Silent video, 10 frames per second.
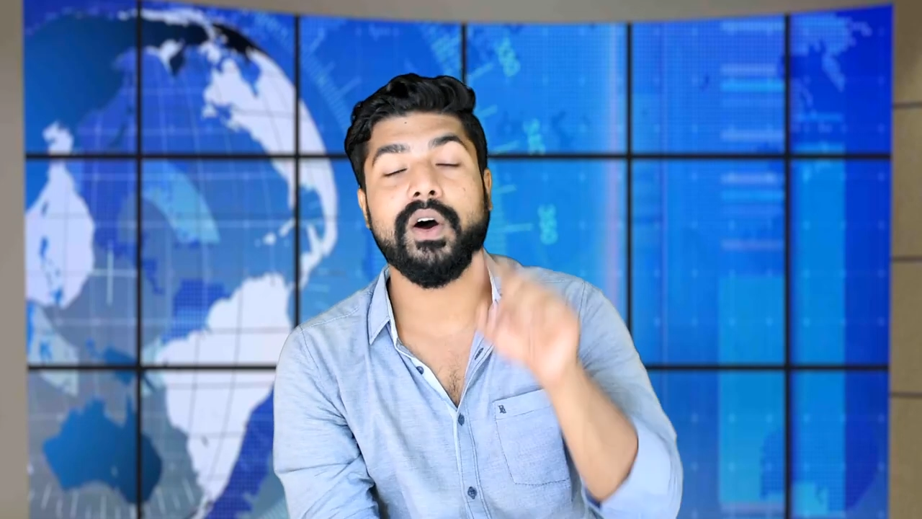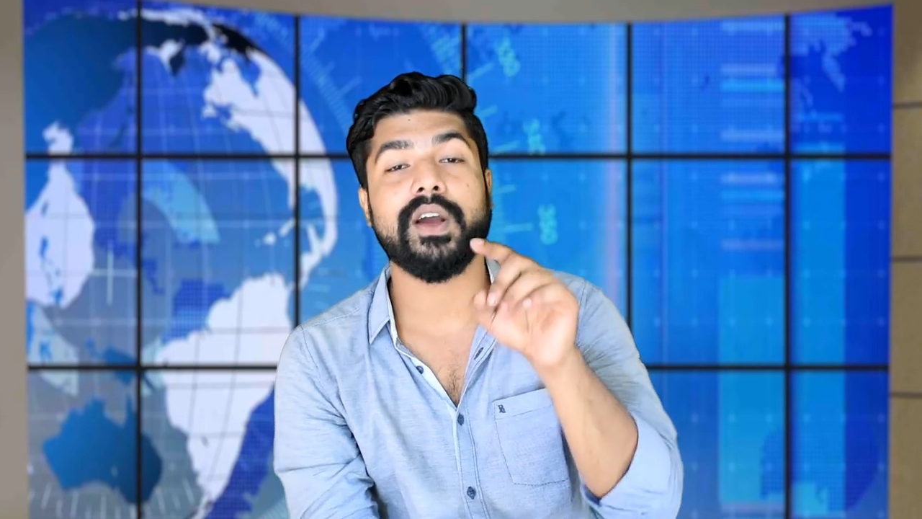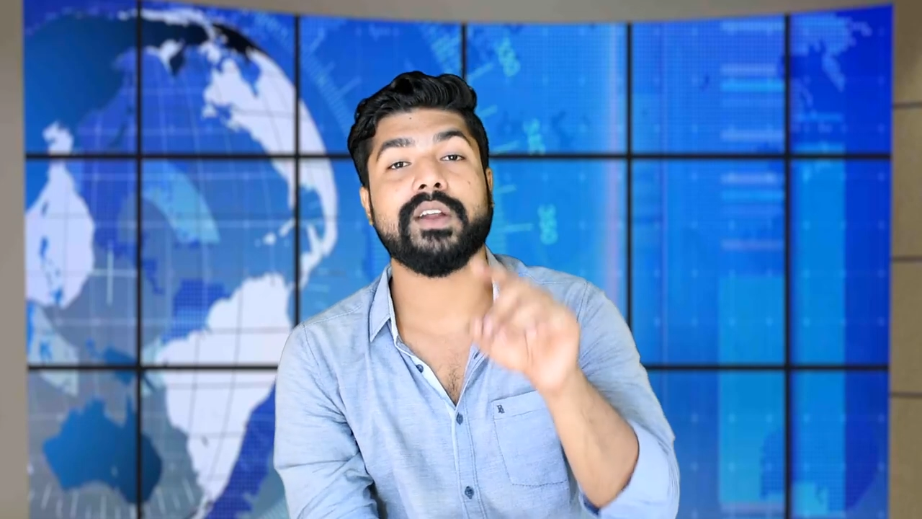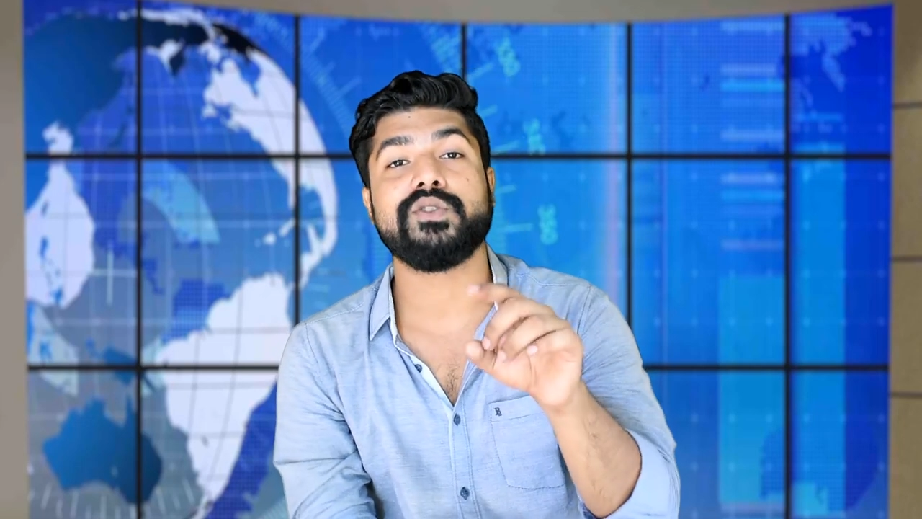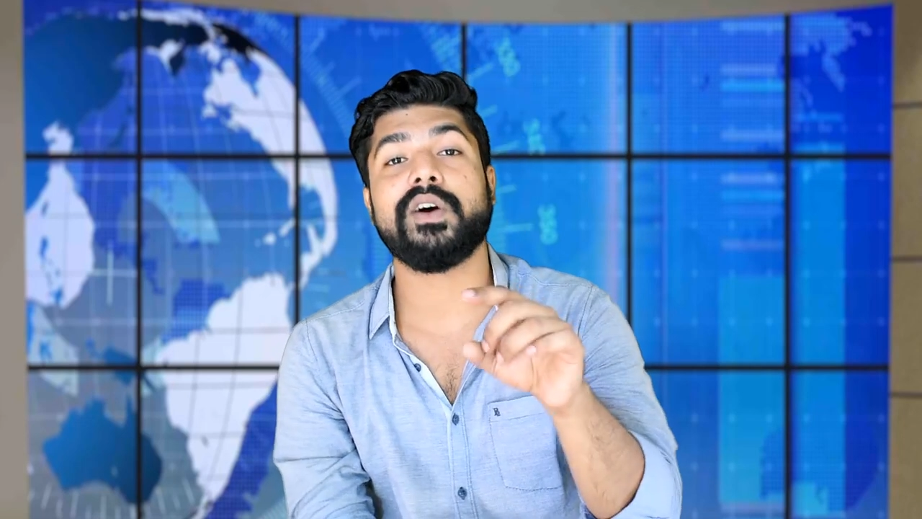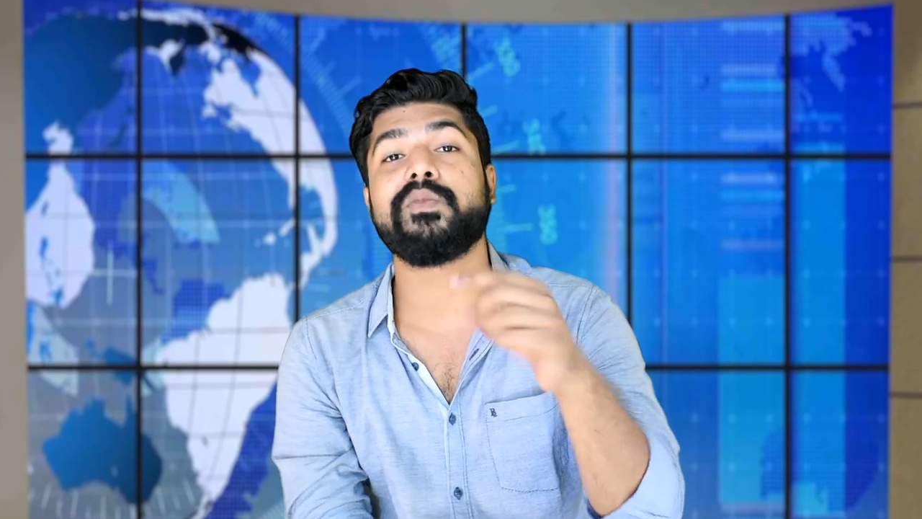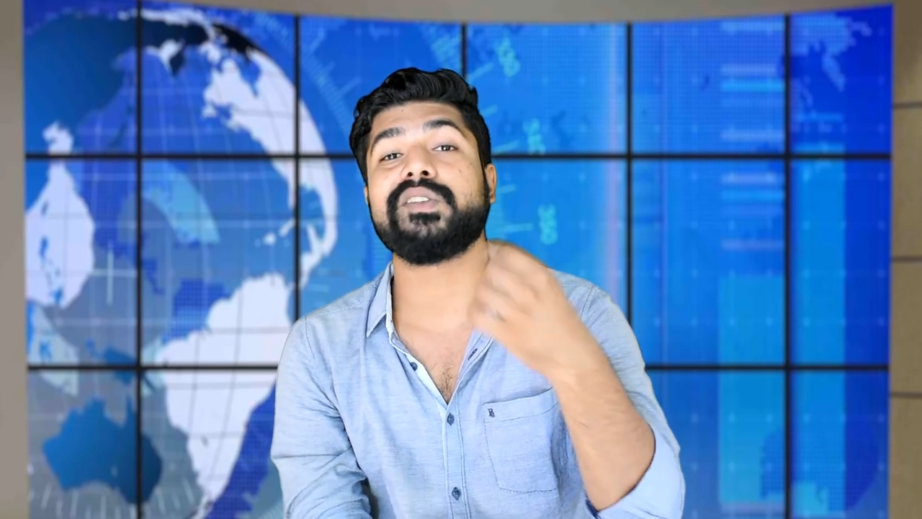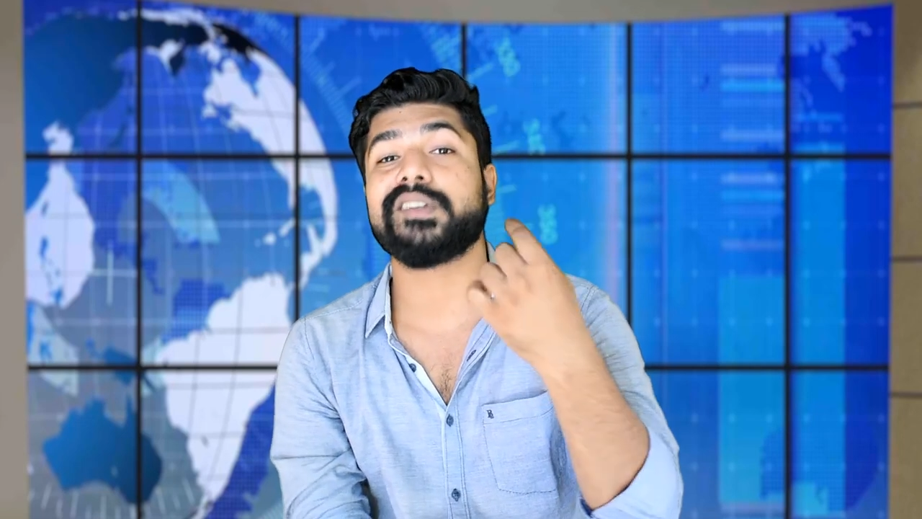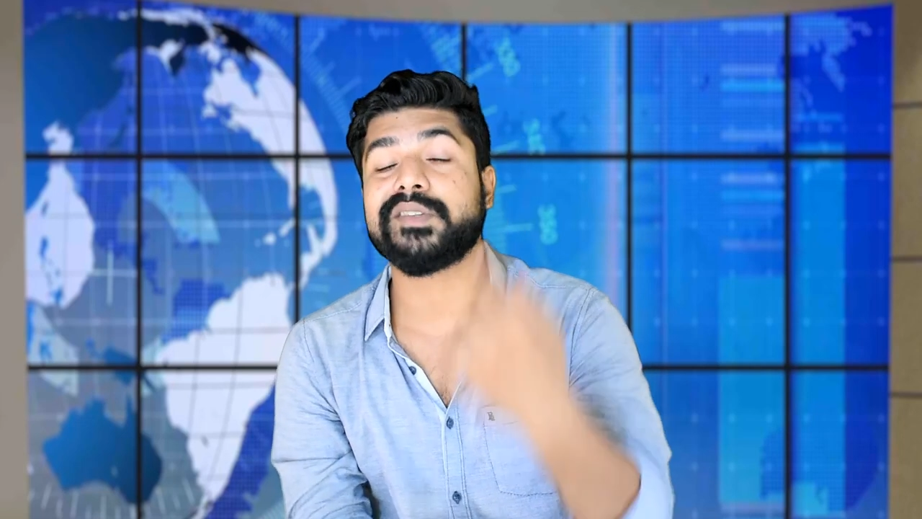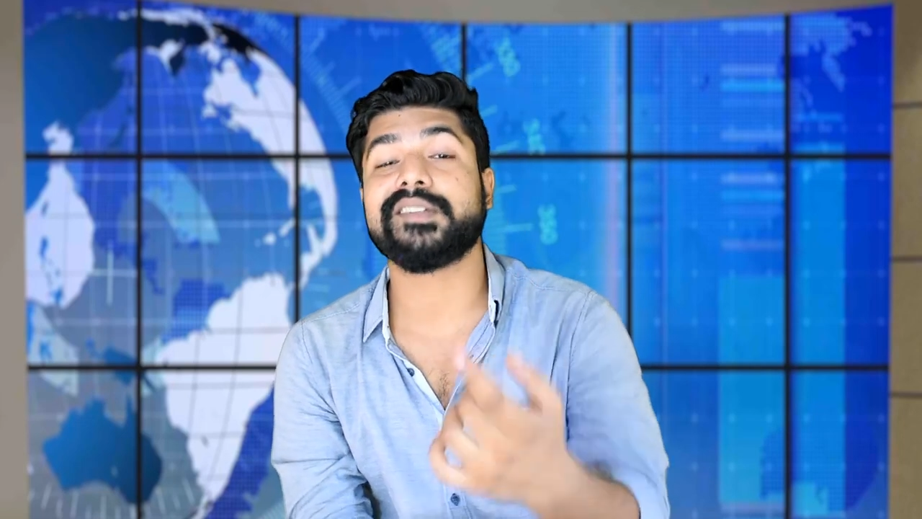और जो
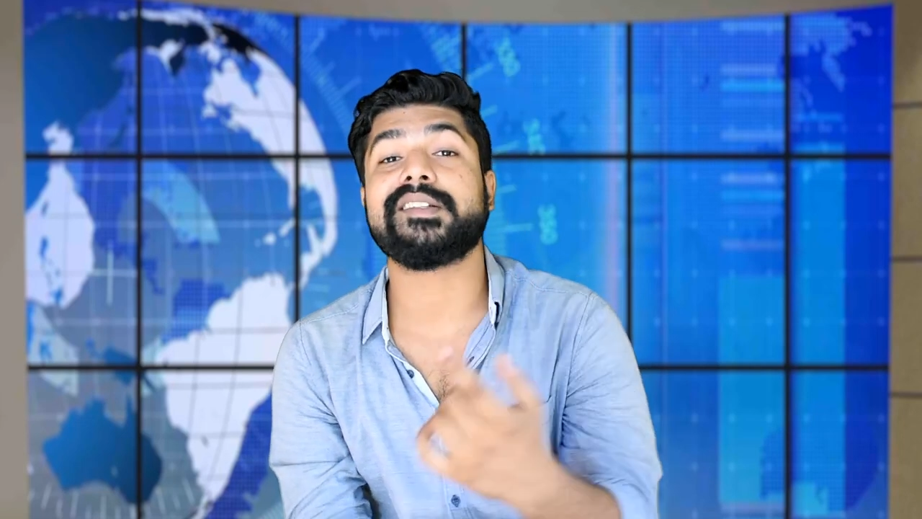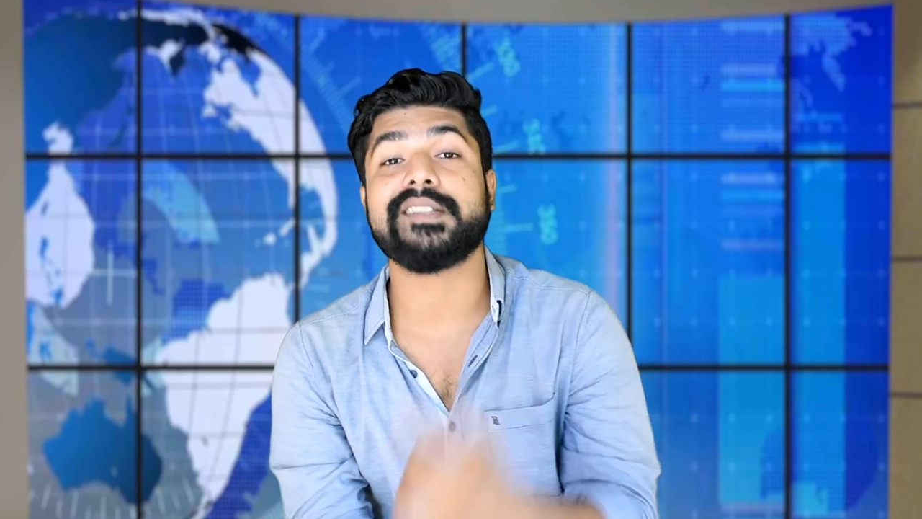आपको सबसे